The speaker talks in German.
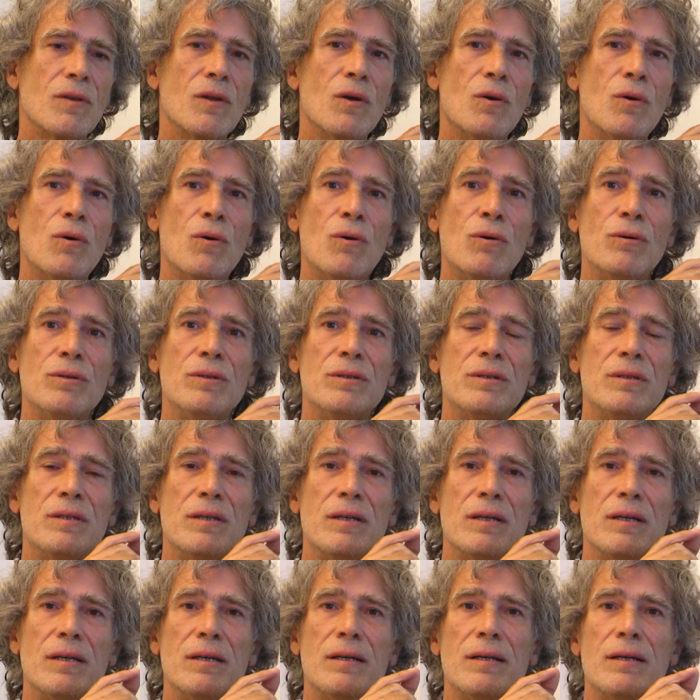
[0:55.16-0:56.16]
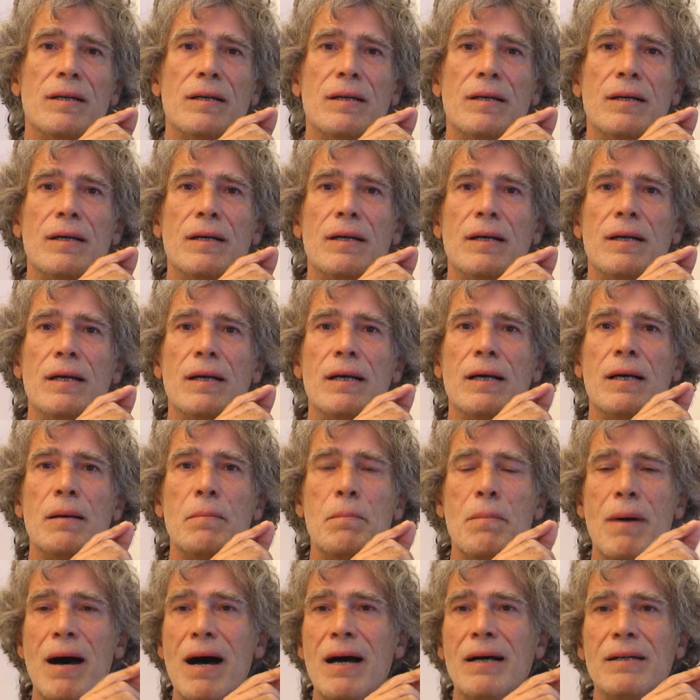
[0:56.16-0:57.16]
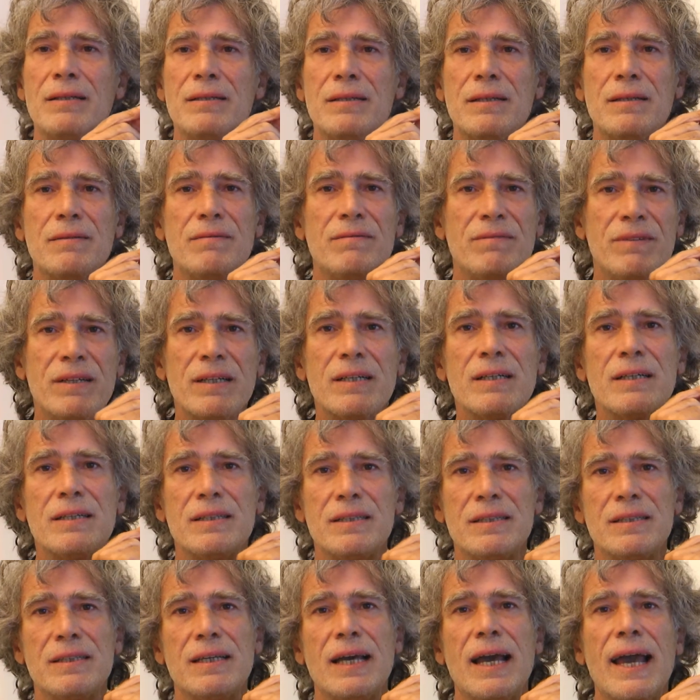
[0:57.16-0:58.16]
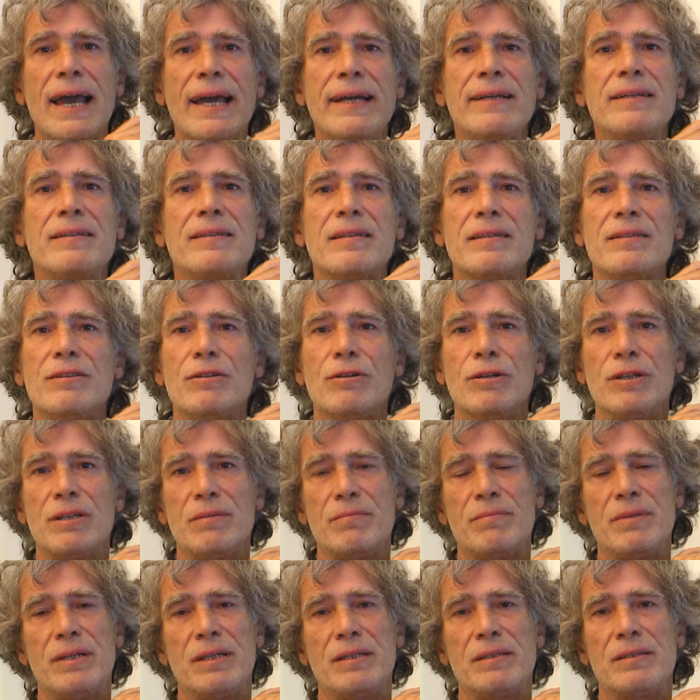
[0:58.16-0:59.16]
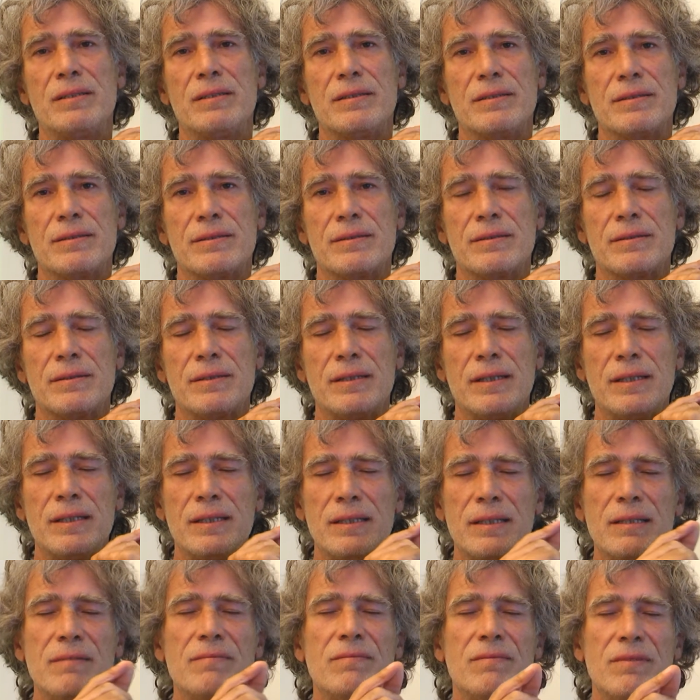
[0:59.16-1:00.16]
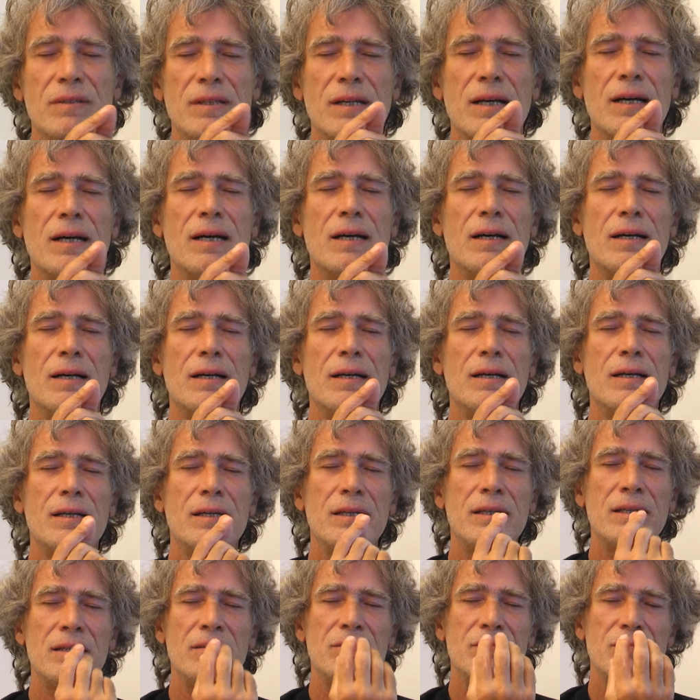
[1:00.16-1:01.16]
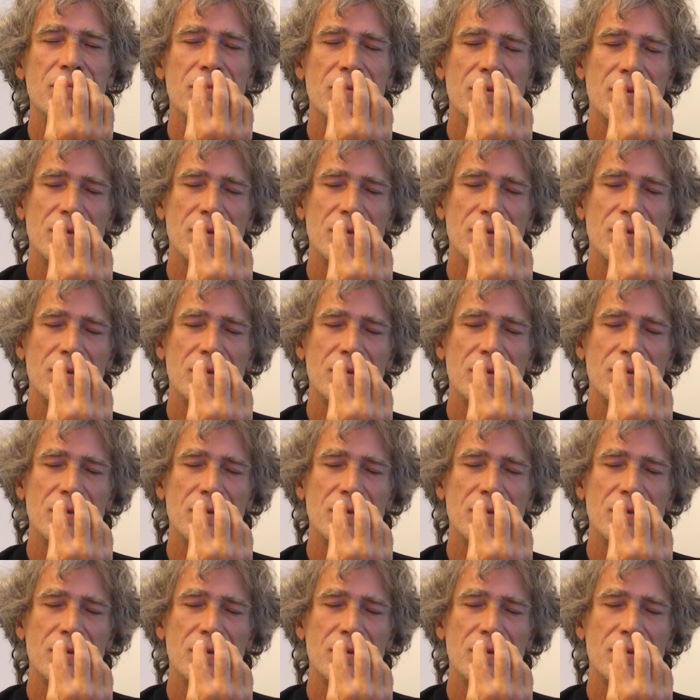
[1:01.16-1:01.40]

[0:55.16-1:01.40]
und äh, machen wirklich echte neue Medien, indem wir eben